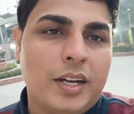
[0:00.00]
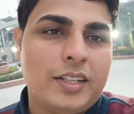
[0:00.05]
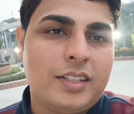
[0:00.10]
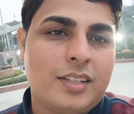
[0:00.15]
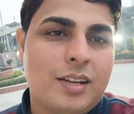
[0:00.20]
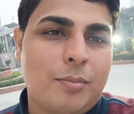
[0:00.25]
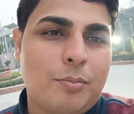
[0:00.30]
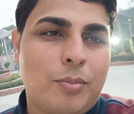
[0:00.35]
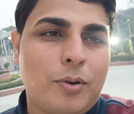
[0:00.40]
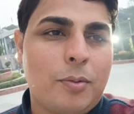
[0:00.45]
भाई
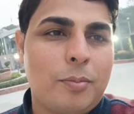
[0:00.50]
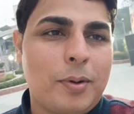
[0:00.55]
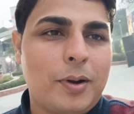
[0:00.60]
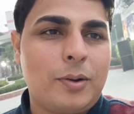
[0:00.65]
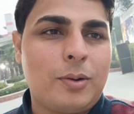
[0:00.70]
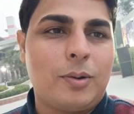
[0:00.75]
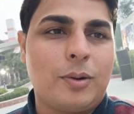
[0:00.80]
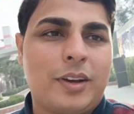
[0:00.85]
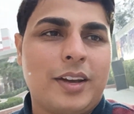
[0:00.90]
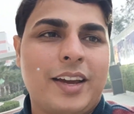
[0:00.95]
साहब
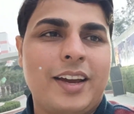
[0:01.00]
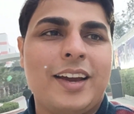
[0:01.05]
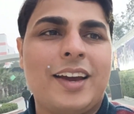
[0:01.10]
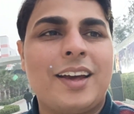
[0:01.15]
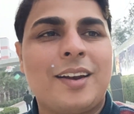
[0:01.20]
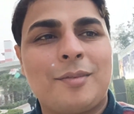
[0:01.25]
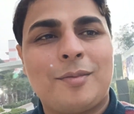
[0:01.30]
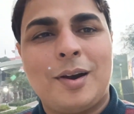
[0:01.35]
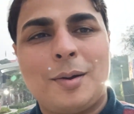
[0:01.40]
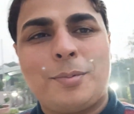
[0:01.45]
पोपट हो गया
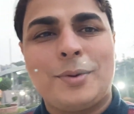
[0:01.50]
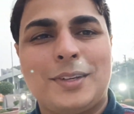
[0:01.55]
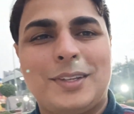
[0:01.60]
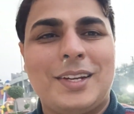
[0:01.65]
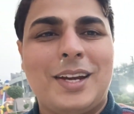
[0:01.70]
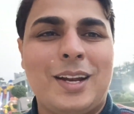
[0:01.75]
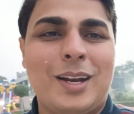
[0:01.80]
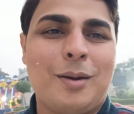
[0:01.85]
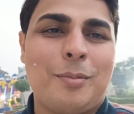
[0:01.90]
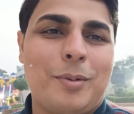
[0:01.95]
यार वापस
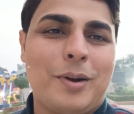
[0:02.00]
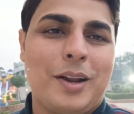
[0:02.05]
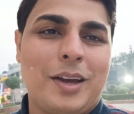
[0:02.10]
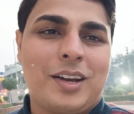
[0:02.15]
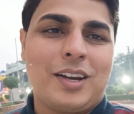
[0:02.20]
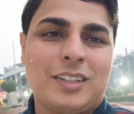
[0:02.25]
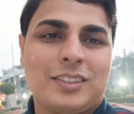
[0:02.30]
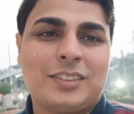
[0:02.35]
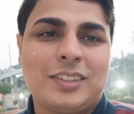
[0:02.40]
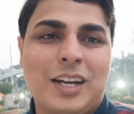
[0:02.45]
जाना
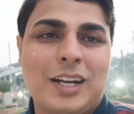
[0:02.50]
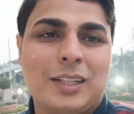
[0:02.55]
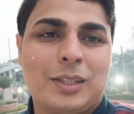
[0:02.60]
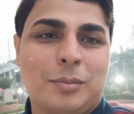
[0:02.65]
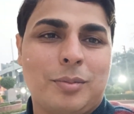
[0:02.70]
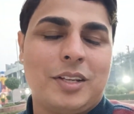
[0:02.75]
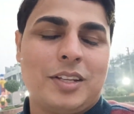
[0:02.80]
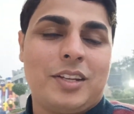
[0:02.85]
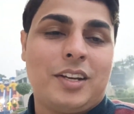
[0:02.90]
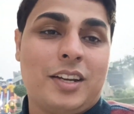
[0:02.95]
पड़ेगा
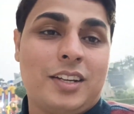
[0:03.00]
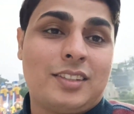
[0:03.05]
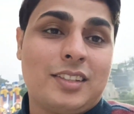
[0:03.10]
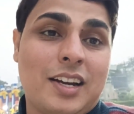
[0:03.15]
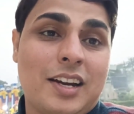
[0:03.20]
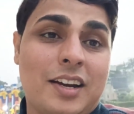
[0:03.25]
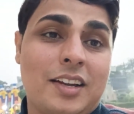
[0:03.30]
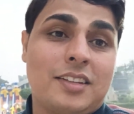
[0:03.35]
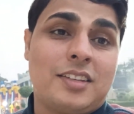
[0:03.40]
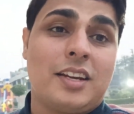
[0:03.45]
सात बज रहे हैं
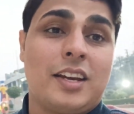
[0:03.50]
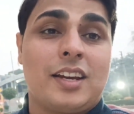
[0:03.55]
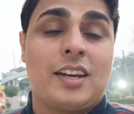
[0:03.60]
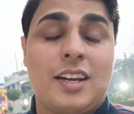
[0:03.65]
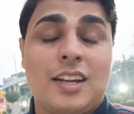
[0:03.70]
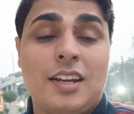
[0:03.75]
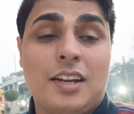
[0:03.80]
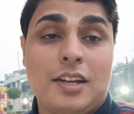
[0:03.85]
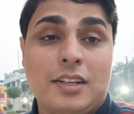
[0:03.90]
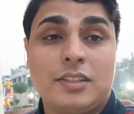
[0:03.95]
साढ़े छः
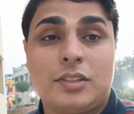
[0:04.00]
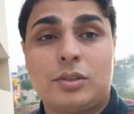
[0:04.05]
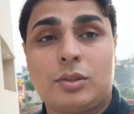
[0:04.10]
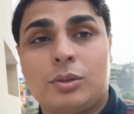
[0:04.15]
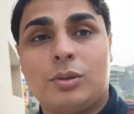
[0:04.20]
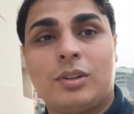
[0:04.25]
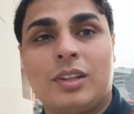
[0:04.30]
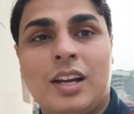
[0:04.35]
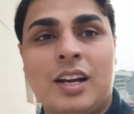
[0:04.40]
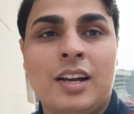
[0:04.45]
का लास्ट
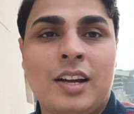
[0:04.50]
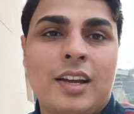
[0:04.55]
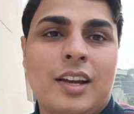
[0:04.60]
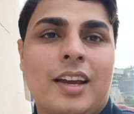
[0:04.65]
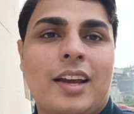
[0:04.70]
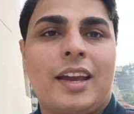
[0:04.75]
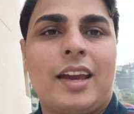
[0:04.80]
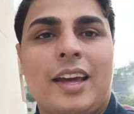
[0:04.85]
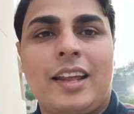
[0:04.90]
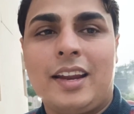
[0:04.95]
शो था
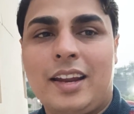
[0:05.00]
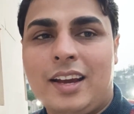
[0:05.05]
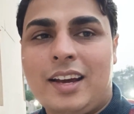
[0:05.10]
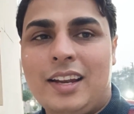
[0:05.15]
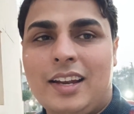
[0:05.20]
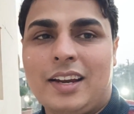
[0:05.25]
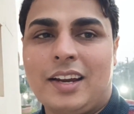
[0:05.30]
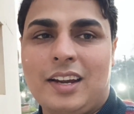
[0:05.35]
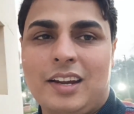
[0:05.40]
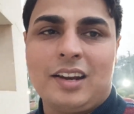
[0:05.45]
कह रहे हैं
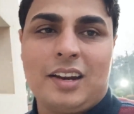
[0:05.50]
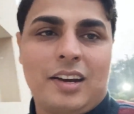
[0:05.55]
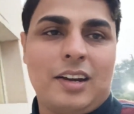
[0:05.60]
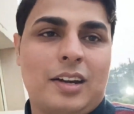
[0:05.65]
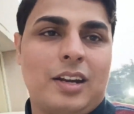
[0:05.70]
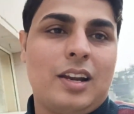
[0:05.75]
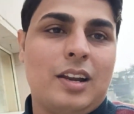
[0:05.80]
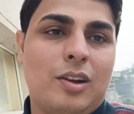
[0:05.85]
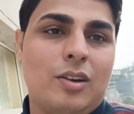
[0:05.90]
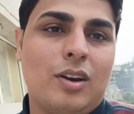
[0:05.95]
हालांकि
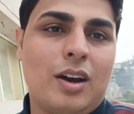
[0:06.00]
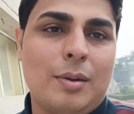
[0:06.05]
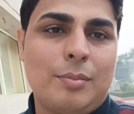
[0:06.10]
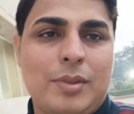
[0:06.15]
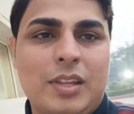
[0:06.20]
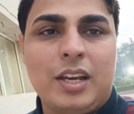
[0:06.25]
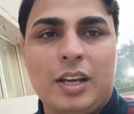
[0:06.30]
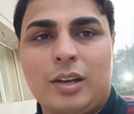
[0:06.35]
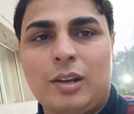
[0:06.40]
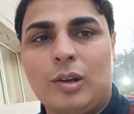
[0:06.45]
टिकट ले लो
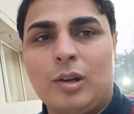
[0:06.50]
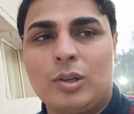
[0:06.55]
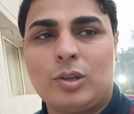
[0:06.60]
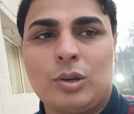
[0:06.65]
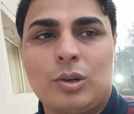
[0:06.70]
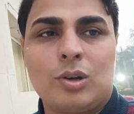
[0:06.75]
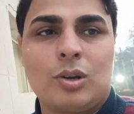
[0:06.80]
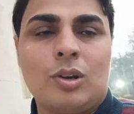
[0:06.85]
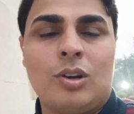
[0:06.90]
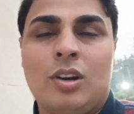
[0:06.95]
आप देख लो
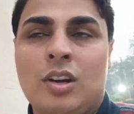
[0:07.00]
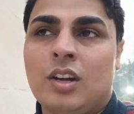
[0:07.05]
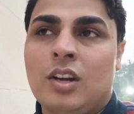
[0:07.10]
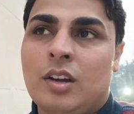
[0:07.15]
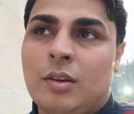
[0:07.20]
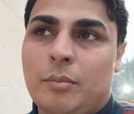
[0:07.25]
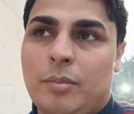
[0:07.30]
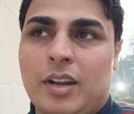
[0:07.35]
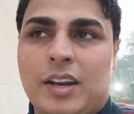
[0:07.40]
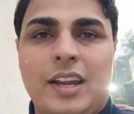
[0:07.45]
शो को
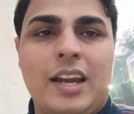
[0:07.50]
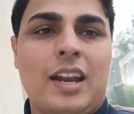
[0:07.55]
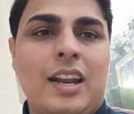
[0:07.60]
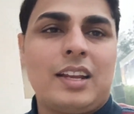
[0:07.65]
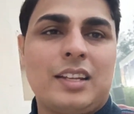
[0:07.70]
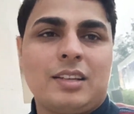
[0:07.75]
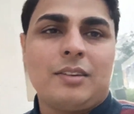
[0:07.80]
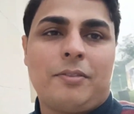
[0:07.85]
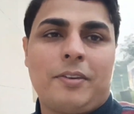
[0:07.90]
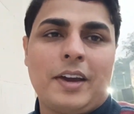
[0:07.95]
पर
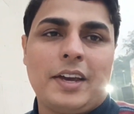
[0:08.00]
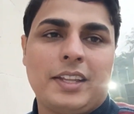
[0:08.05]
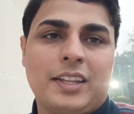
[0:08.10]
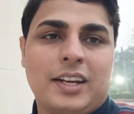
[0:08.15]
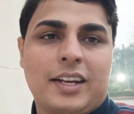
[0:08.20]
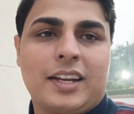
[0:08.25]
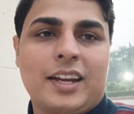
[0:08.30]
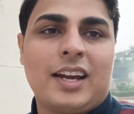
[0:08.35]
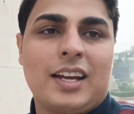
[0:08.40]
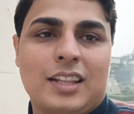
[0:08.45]
यार ऐसे
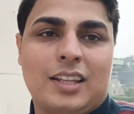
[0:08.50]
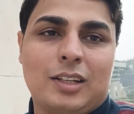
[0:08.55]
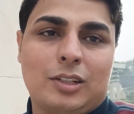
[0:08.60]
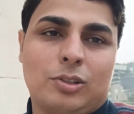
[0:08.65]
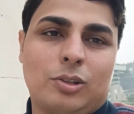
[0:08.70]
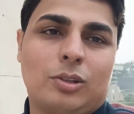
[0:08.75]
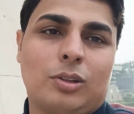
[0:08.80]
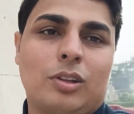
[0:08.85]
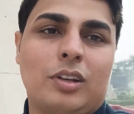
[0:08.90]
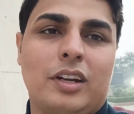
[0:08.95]
फ़ायदा क्या आधा
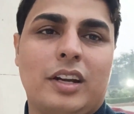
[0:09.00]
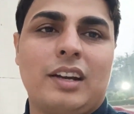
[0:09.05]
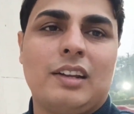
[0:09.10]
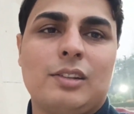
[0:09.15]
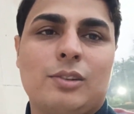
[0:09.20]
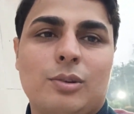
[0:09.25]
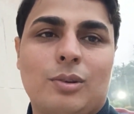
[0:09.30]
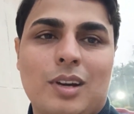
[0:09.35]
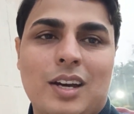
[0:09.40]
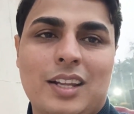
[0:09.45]
शो तो
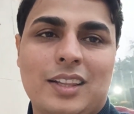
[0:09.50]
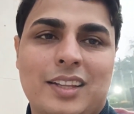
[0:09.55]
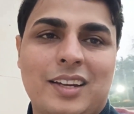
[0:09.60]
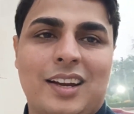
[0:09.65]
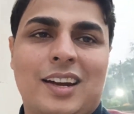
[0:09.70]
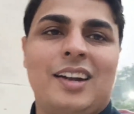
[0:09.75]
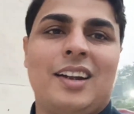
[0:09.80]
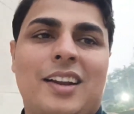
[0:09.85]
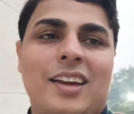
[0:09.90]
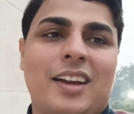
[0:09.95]
निकल चुका
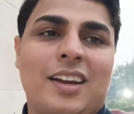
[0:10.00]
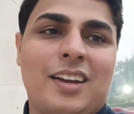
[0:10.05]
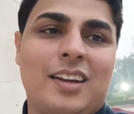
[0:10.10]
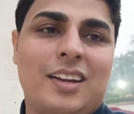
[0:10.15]
आधे घंटे